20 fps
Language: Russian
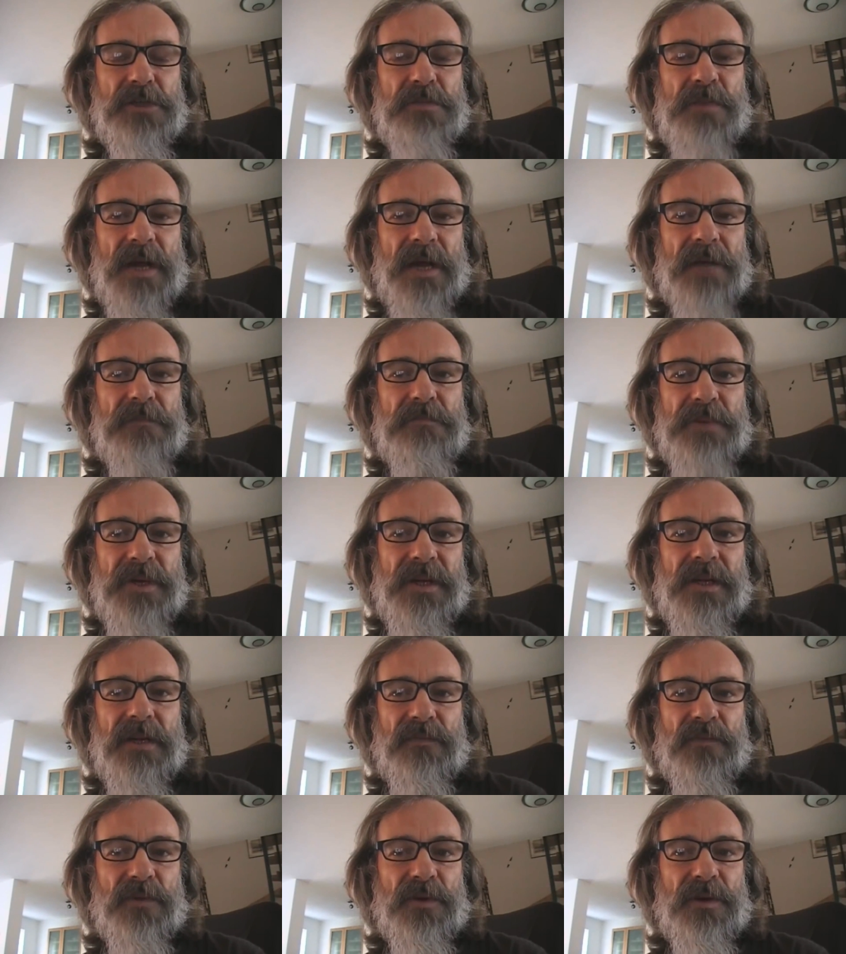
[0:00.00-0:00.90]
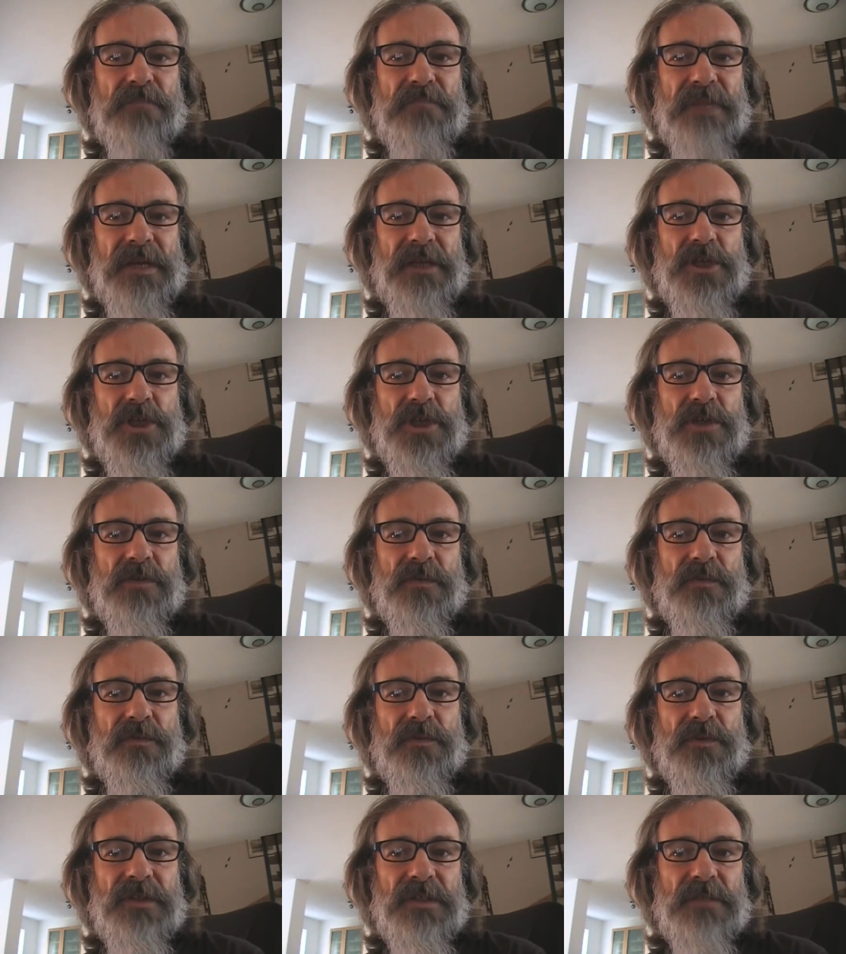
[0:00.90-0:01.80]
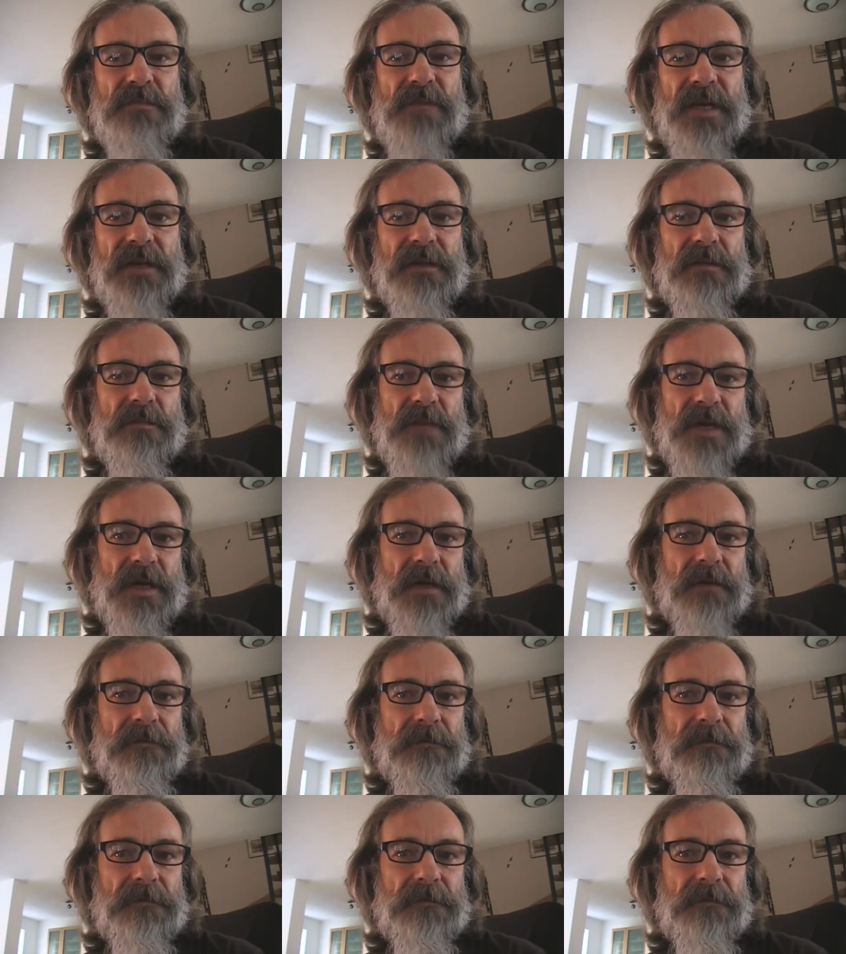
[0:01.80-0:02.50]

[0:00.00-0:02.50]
Поэтому я имею представление о людях, которые